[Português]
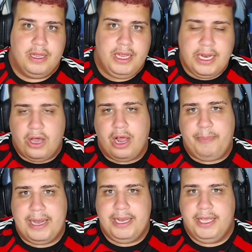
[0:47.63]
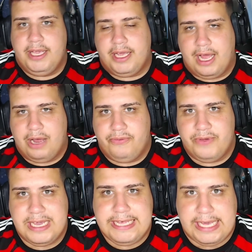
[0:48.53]
na Europa League, claro, foi a
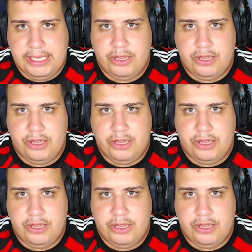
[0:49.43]
gente,